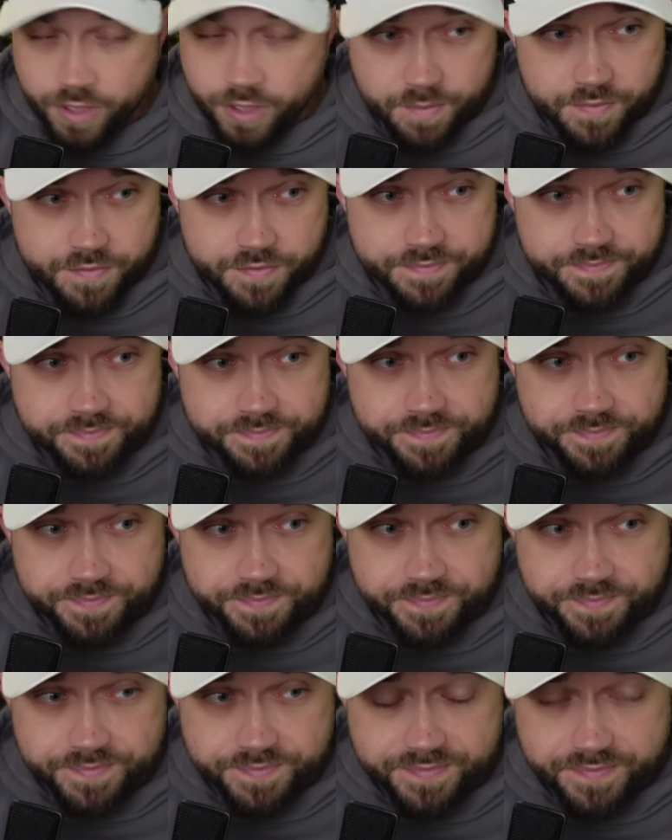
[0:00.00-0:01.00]
Kopf
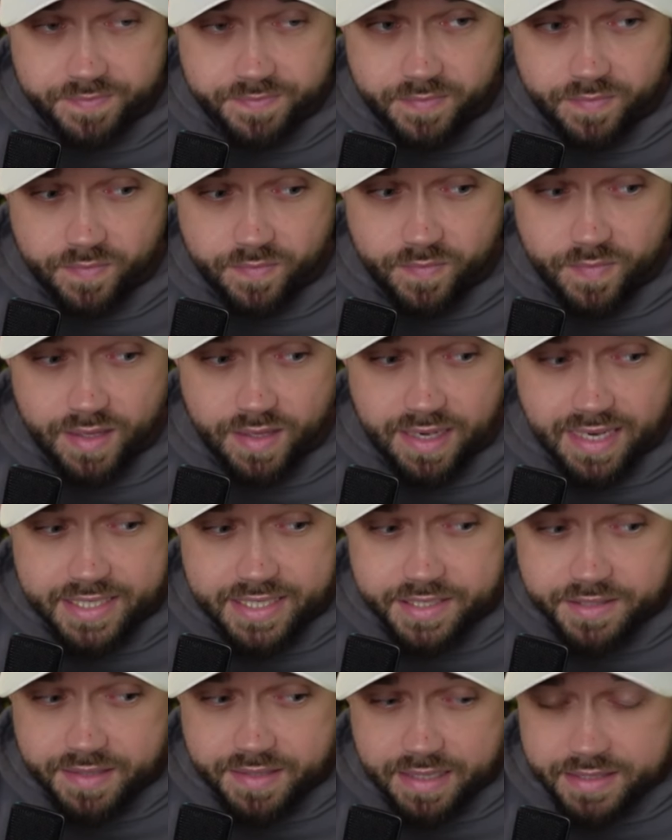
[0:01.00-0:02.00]

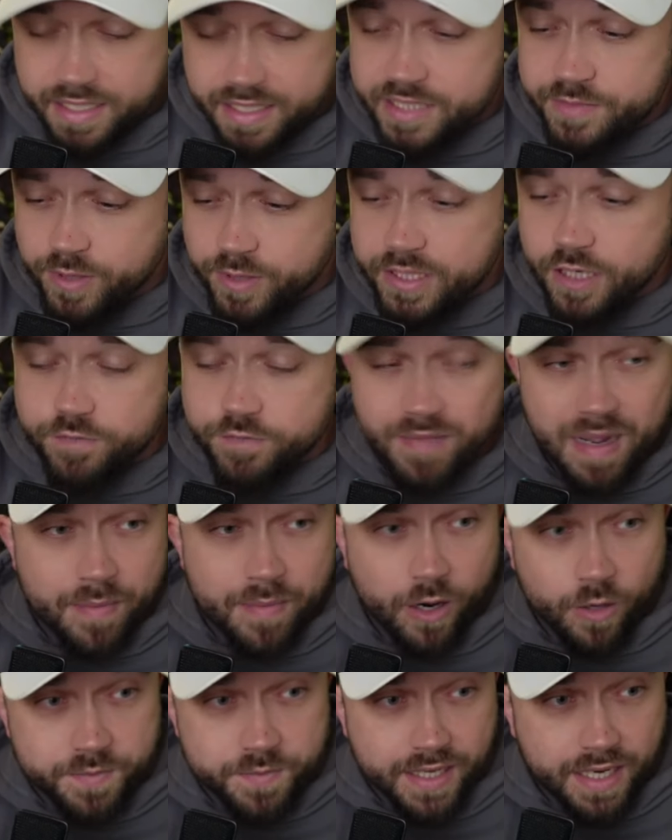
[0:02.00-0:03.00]
ich, es, es wird auf
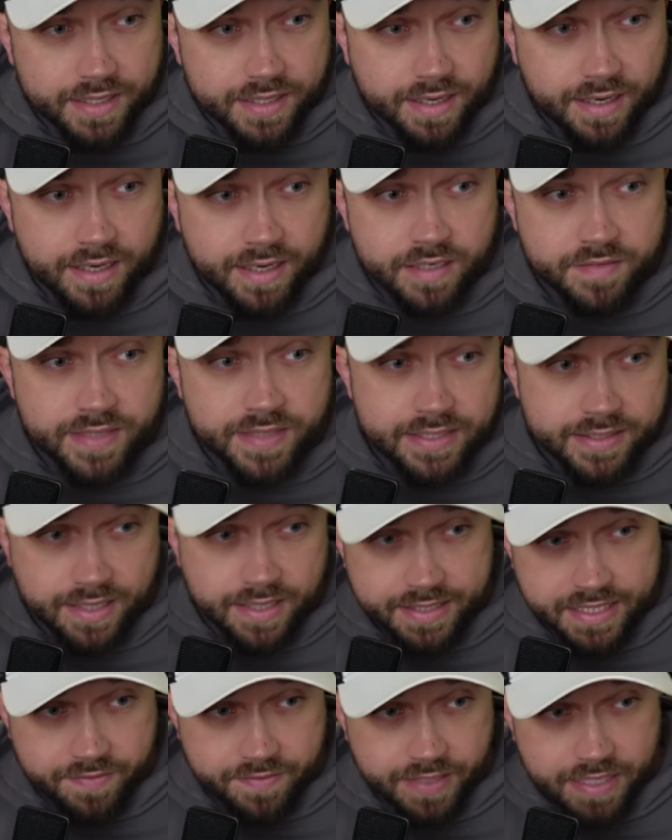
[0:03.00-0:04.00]
meinem Hauptkanal, wie
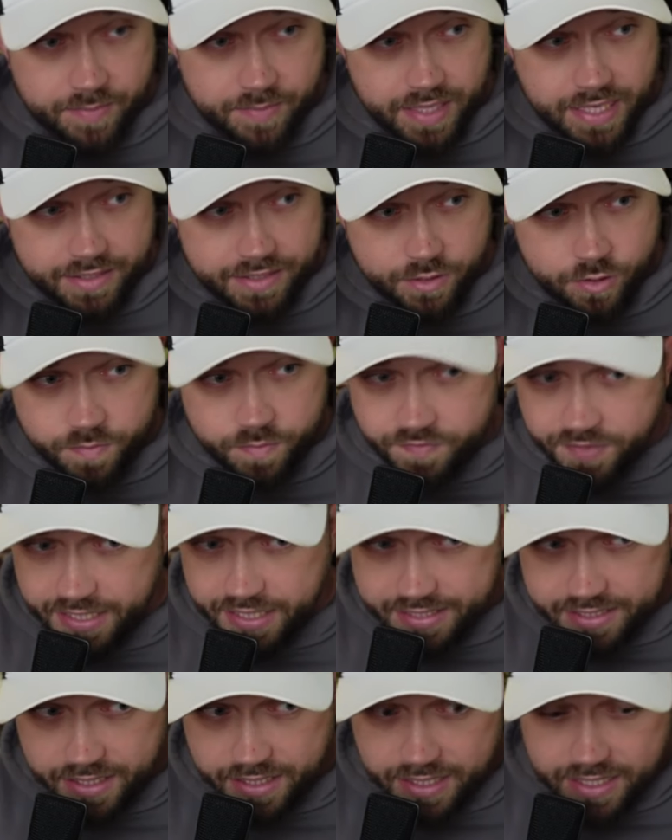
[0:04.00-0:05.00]
gesagt, der war eben gerade da oben
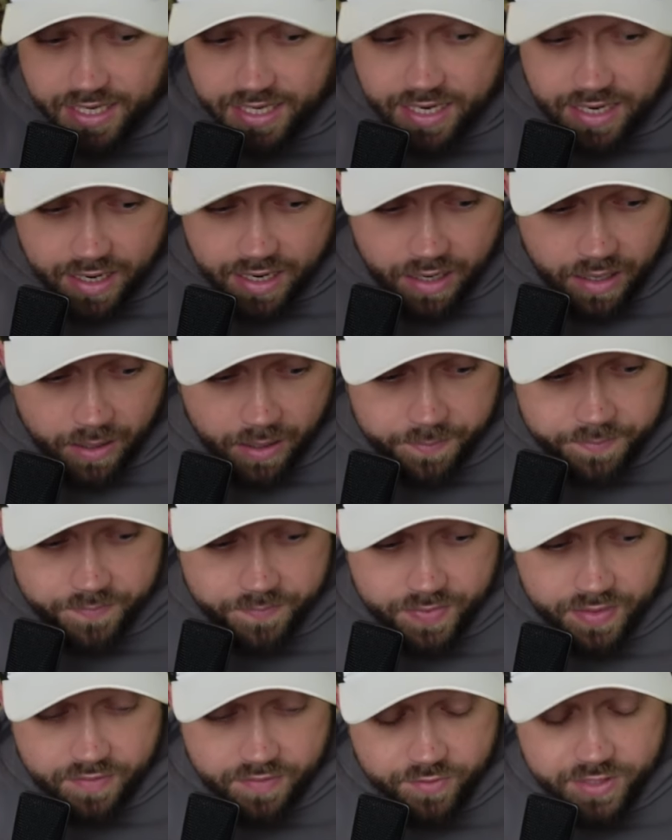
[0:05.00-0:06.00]
verlinkt,
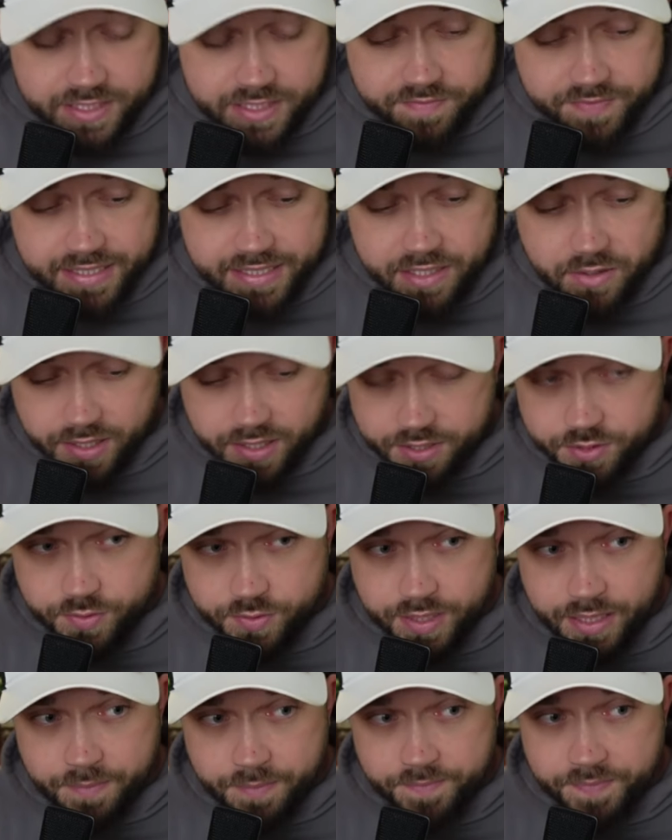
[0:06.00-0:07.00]
ähm, wird es ein Video
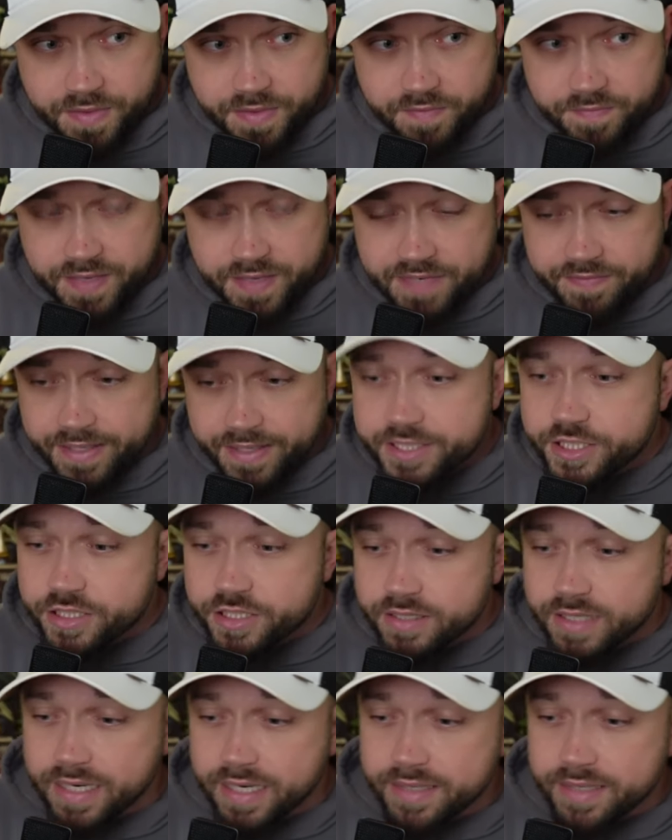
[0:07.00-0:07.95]
dazu geben. Wir quatschen